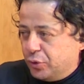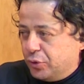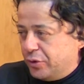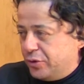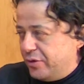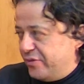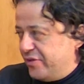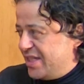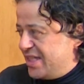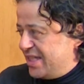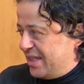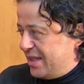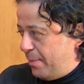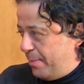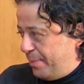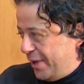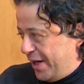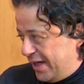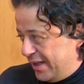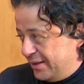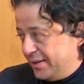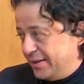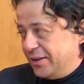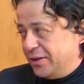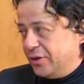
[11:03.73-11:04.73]
di vista
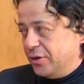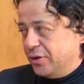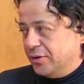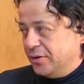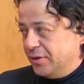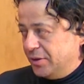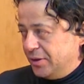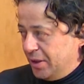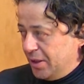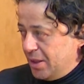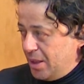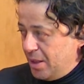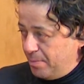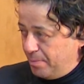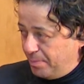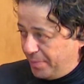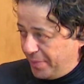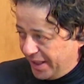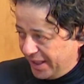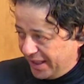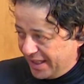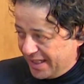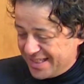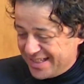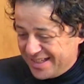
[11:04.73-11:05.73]
pratico,
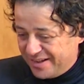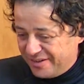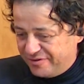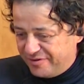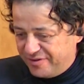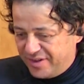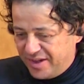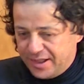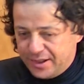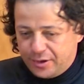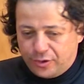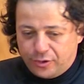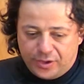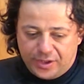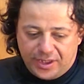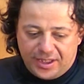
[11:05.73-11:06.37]
perché se è vero